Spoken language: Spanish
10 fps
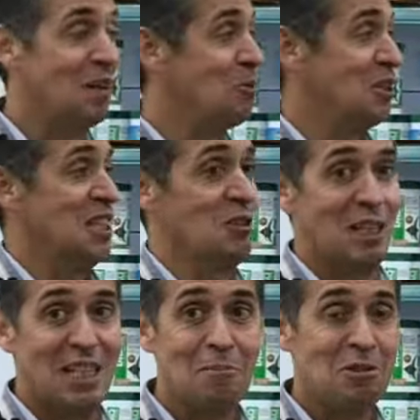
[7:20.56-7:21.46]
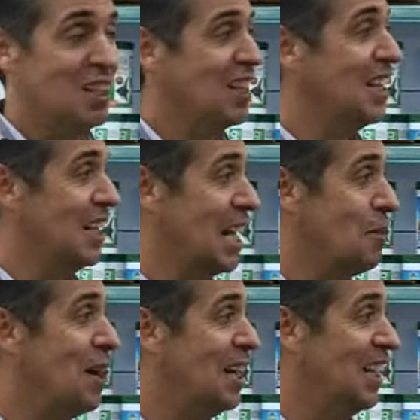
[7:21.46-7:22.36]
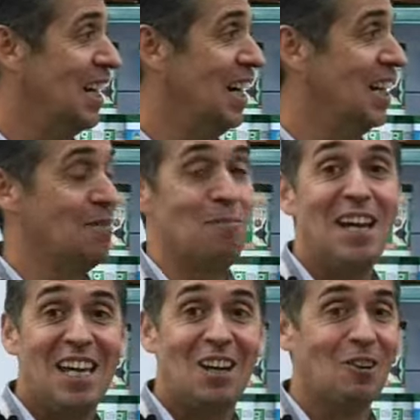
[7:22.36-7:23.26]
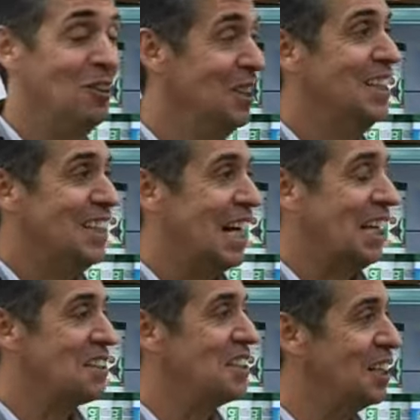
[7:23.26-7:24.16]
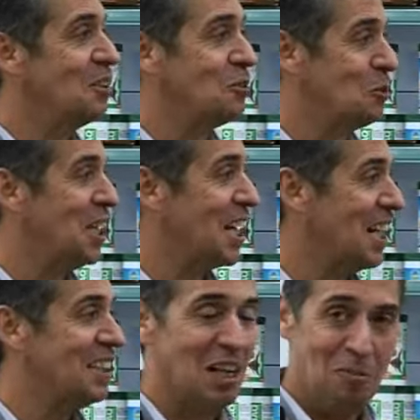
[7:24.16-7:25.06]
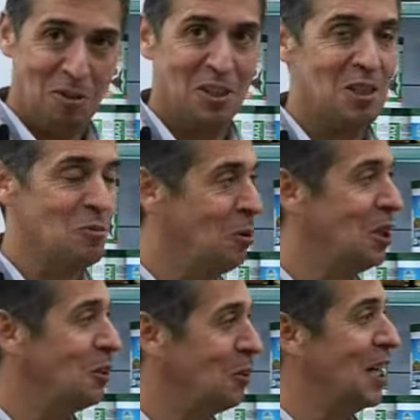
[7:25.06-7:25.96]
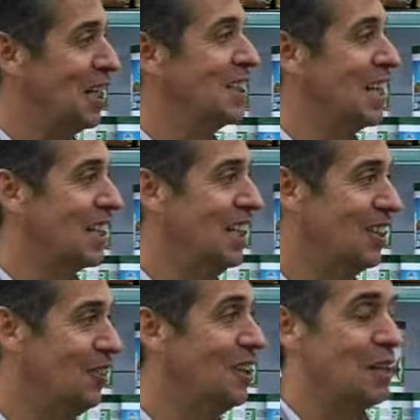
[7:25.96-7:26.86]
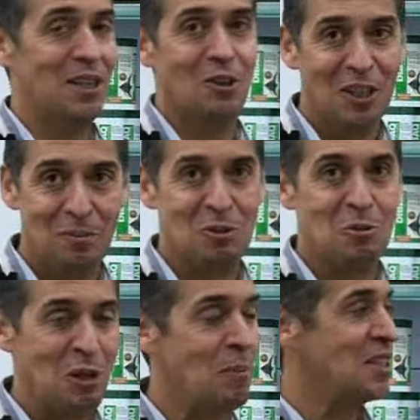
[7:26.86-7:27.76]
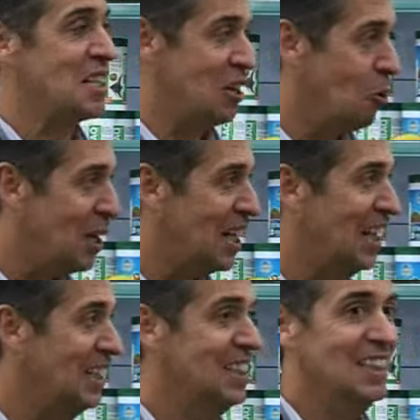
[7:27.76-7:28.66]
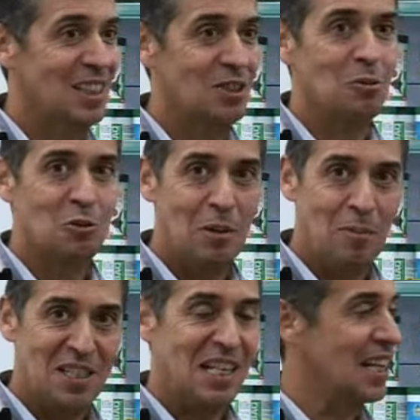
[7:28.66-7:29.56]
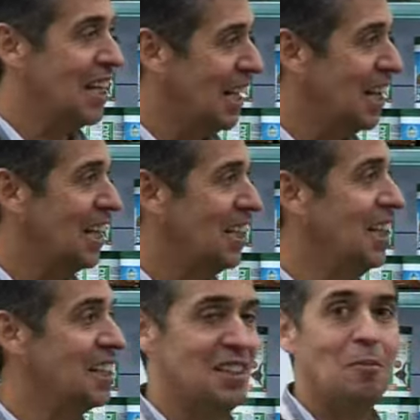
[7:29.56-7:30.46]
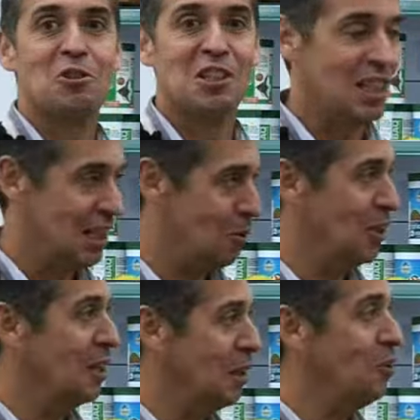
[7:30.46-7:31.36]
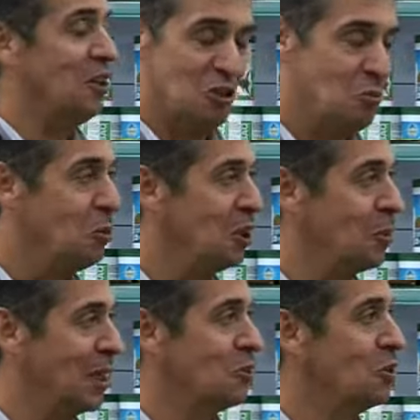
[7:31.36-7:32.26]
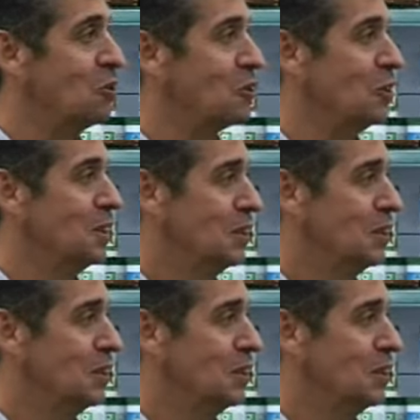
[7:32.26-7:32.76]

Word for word: stand pues en Ámsterdam, en, Alemania, en México y aquí estar en tu tierra y tal pues es muy bonito con la gente de aquí ¿no? y decir oye pues somos una empresa segoviana y somos una empresa radicada aquí que estamos internacionalización y eso es muy bonito para nosotros.